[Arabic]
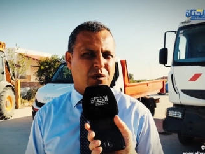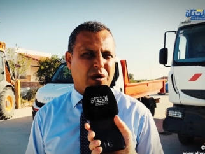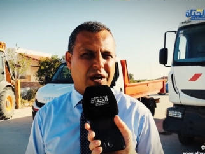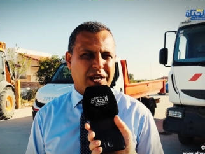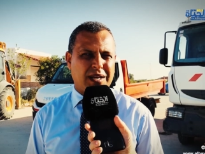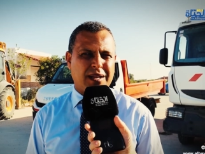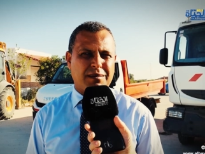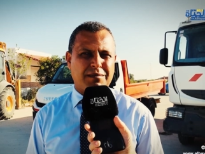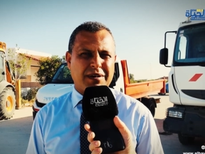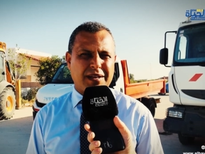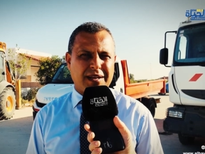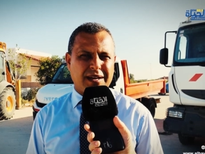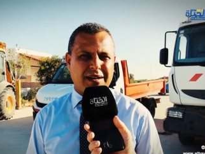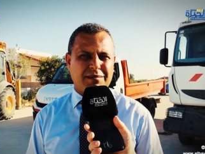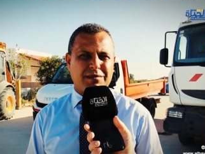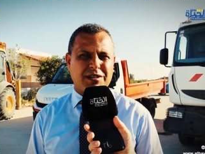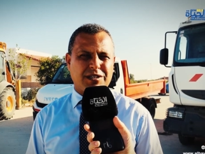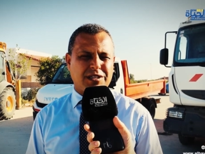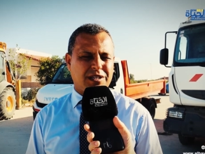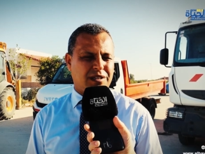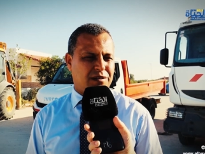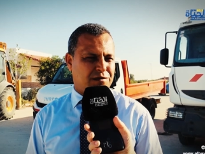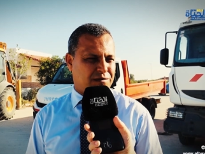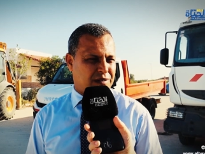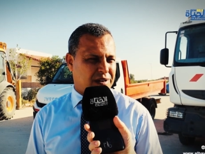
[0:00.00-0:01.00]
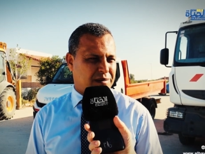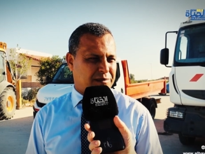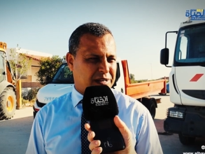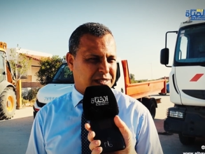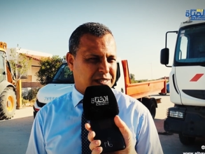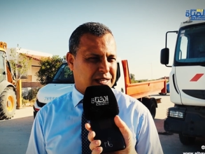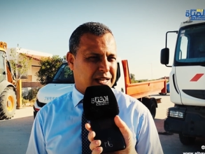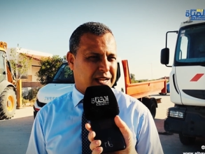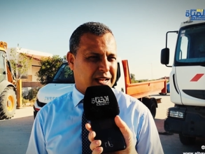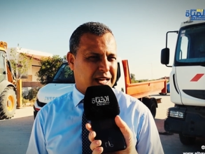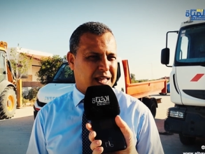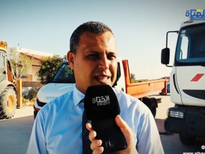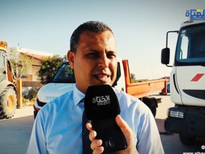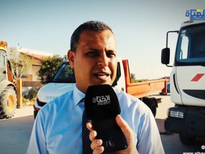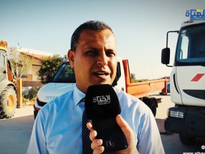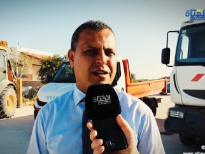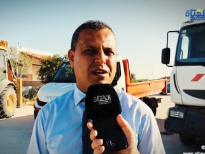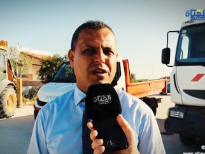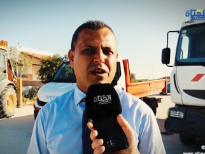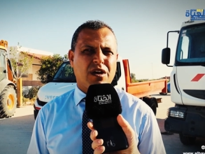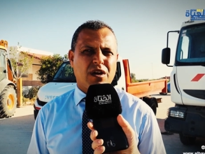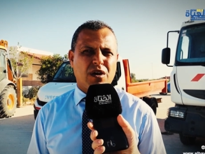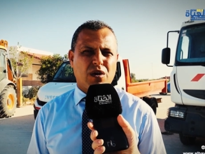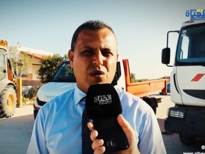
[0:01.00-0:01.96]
واحنا معناها ماشيين في المسار هذا